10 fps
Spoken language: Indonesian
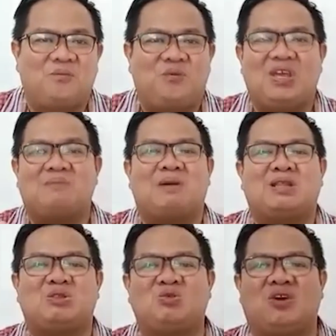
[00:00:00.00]

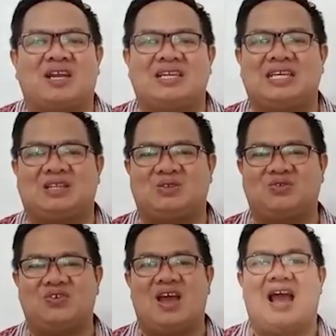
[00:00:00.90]
firman Tuhan itu,
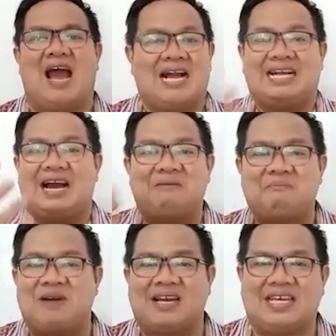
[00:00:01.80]

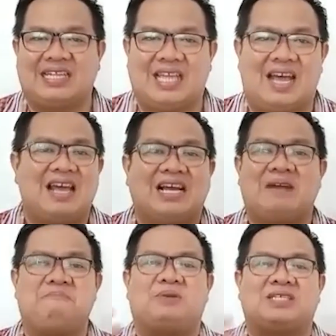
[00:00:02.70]
agama kita,
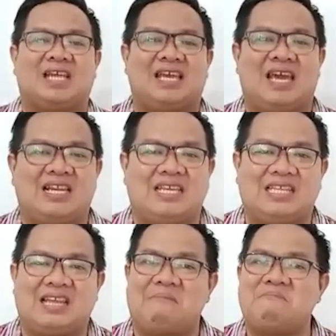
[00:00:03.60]
kepercayaan
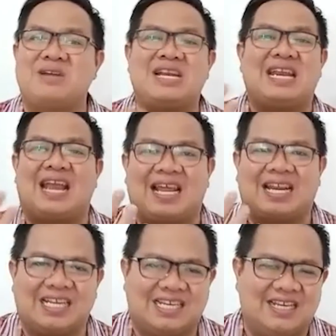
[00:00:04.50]
kita
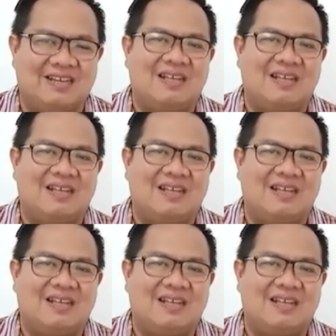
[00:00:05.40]
menarik